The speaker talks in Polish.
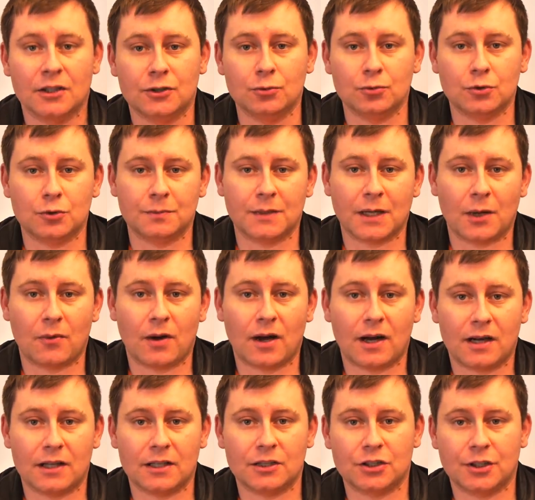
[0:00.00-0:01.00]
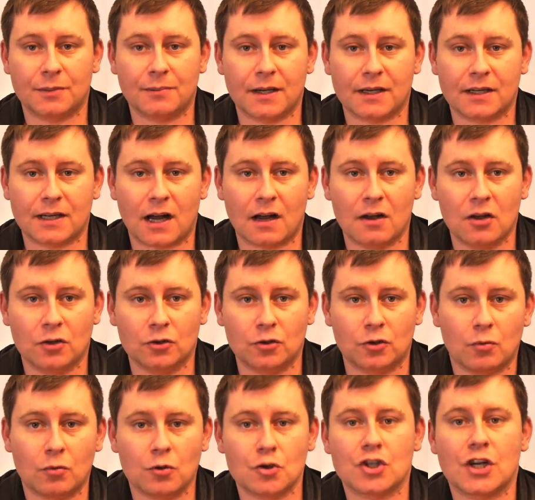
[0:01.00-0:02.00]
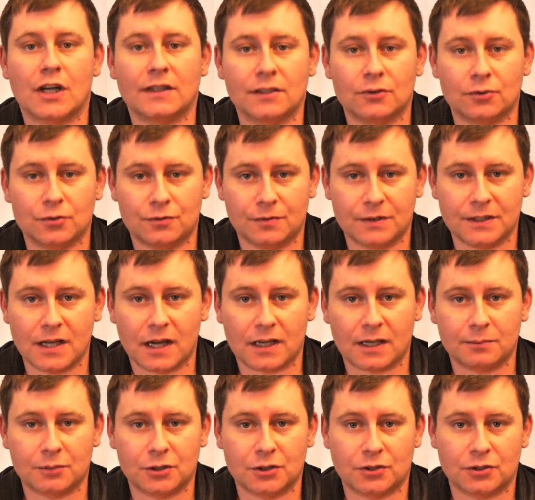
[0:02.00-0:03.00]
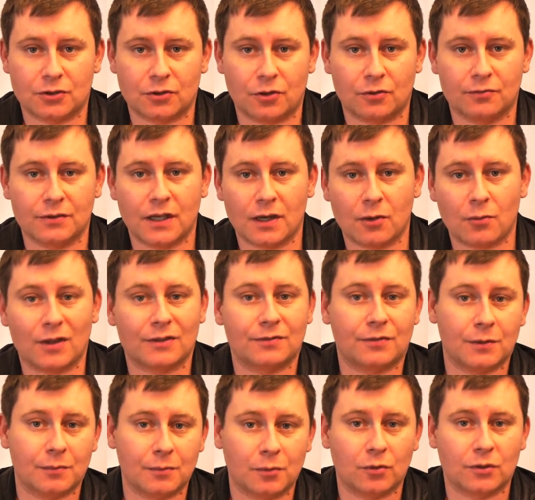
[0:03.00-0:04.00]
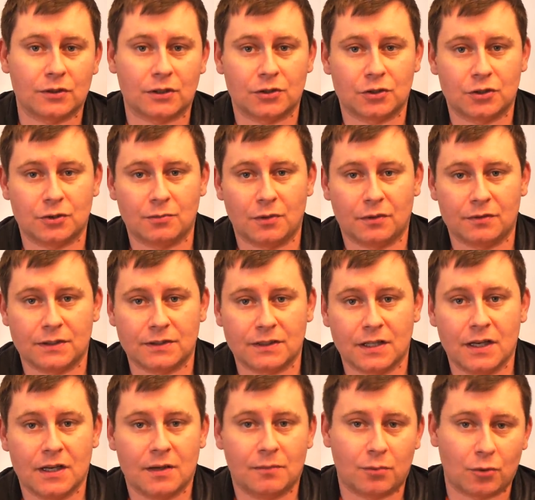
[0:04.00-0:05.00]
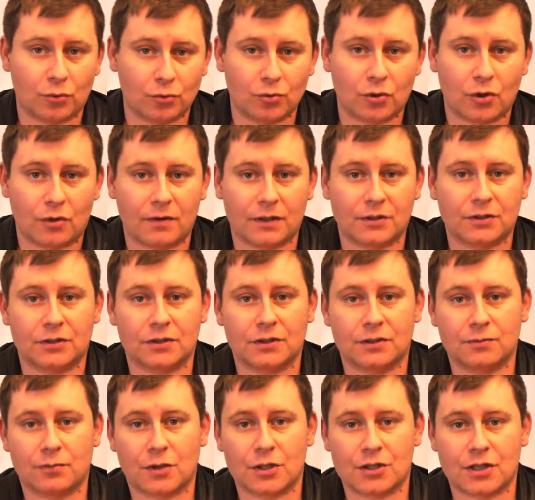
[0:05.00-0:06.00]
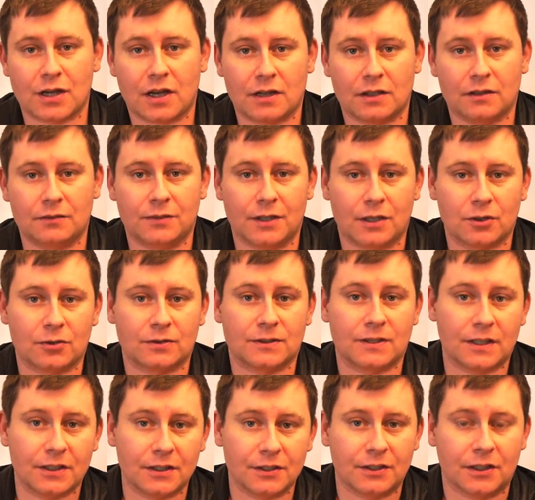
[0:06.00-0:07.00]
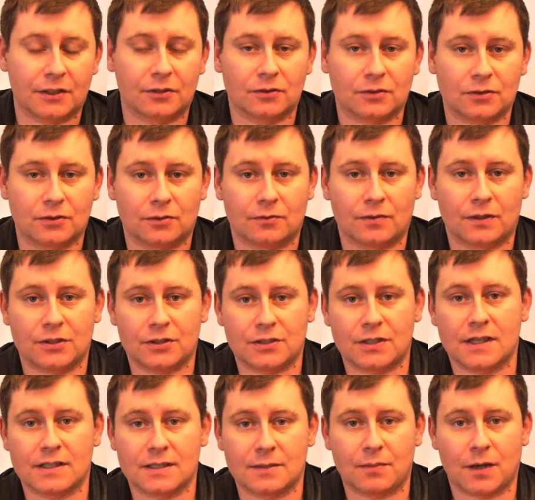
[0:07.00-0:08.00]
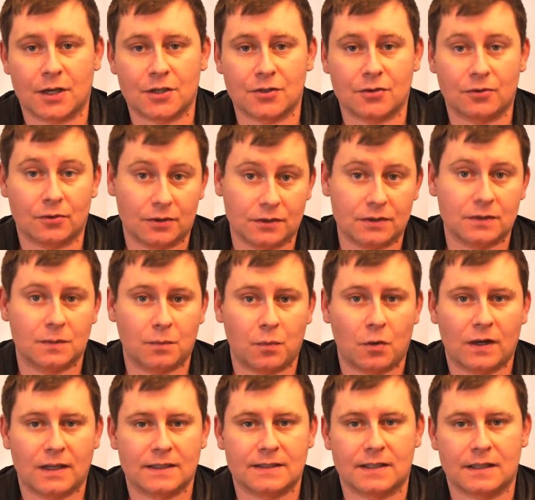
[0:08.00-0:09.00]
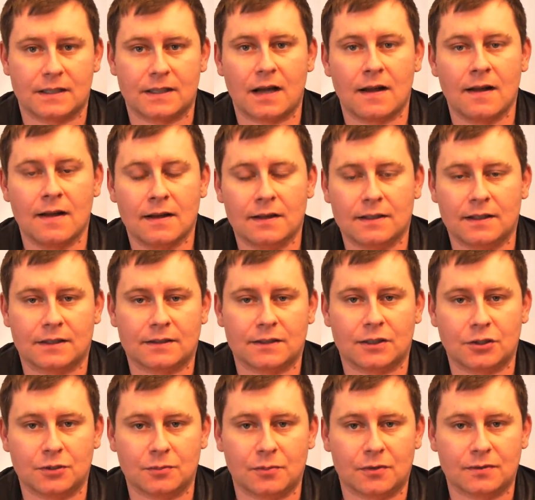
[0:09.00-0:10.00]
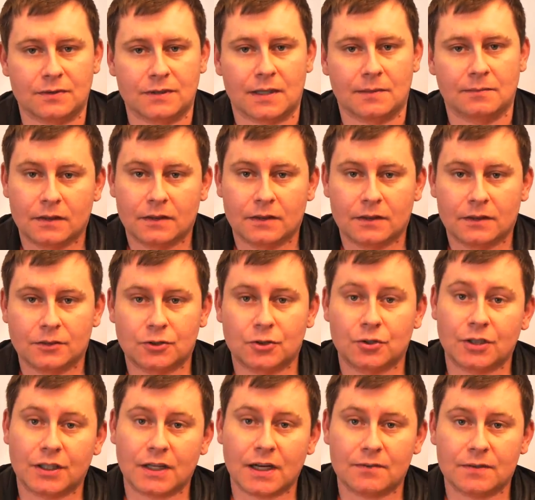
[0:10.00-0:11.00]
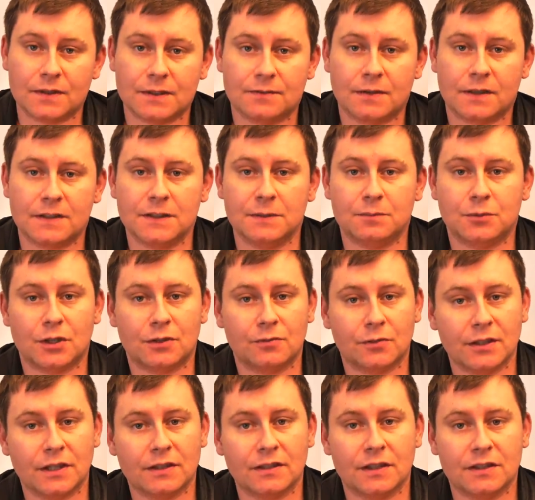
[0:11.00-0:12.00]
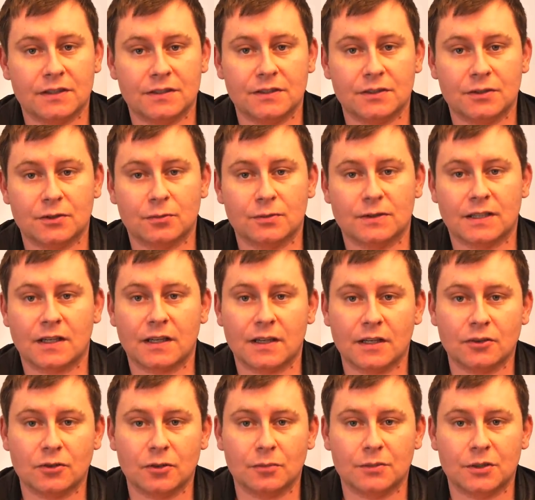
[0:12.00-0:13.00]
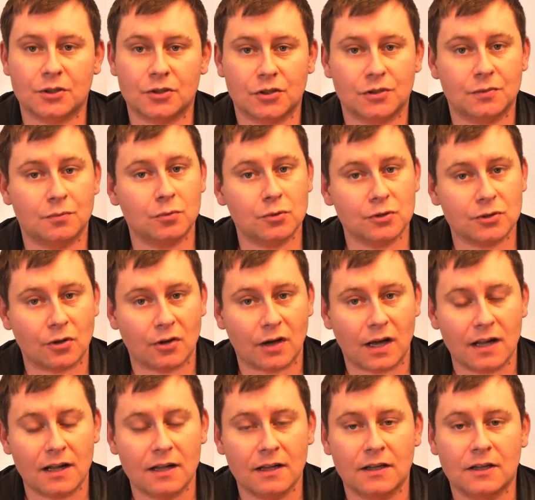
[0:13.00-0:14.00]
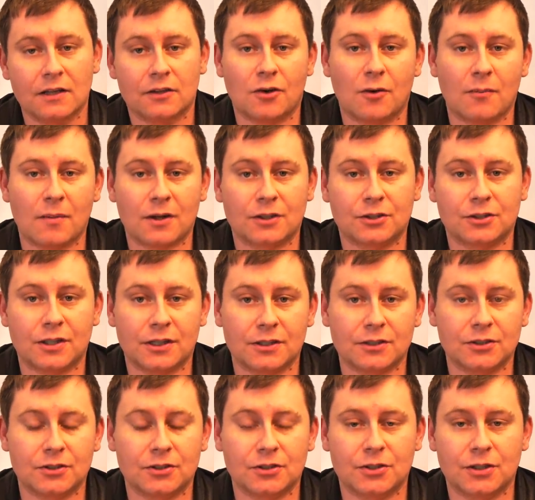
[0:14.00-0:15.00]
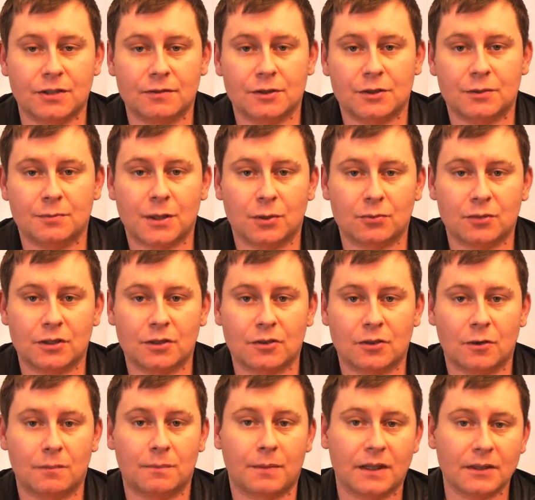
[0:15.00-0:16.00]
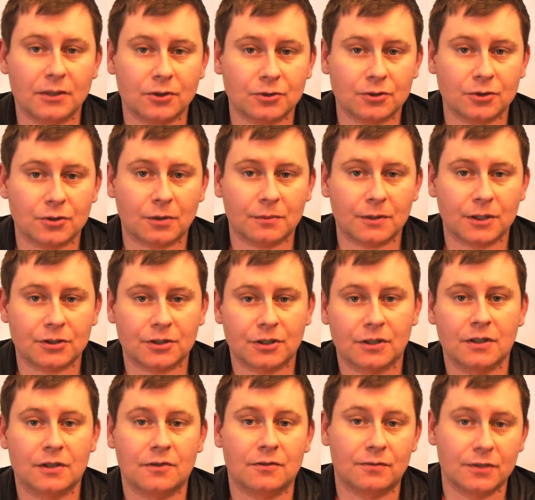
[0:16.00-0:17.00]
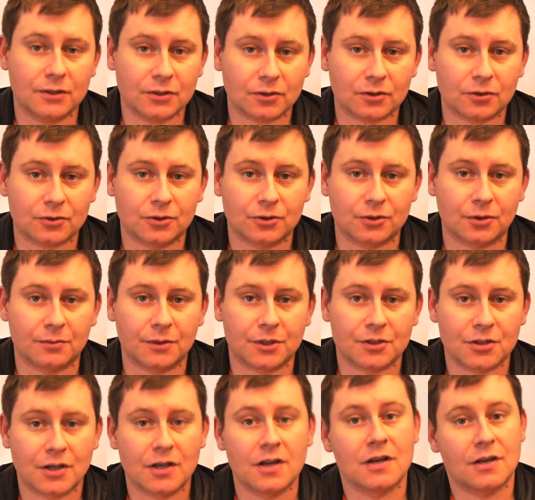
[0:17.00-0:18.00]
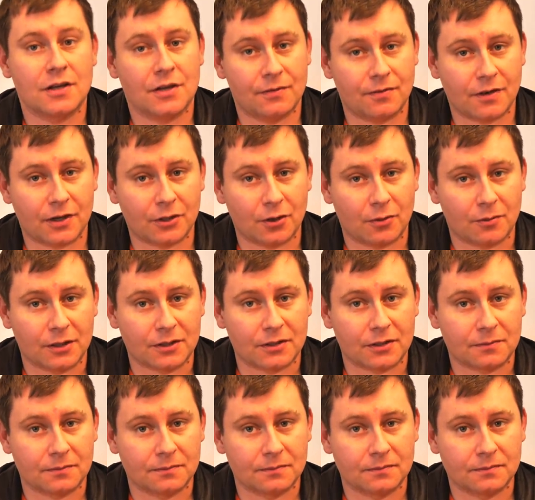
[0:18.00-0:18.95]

już miała żeberka dołączane do dźwigara, przez co o wiele łatwiej było ten szybowiec produkować, e, zwłaszcza wielkość tylko seryjnie. No 120 egzemplarzy to jest spora seria, jak na szybowce. Co ciekawe, z wersji przedwojennej zniknął zakrętomierz i busola, Komar 49 miał tylko prędkościomierz, wysokościomierz i wariometr.